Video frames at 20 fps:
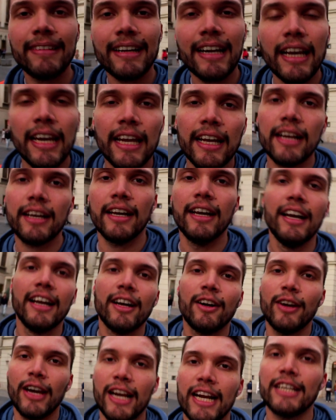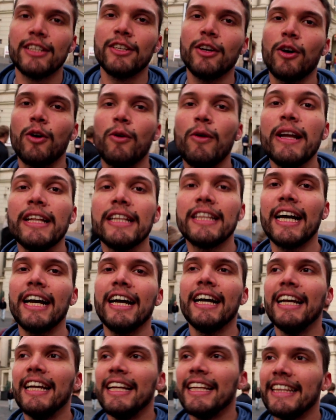clic con el que se dio cuenta
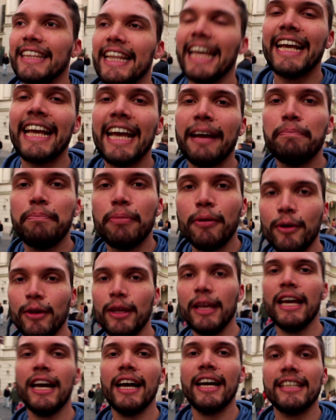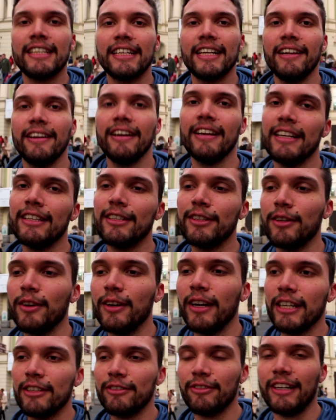de que podía escribir
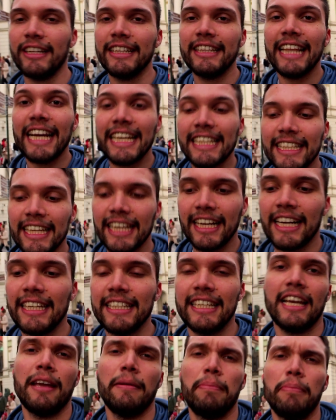historias fantásticas, de que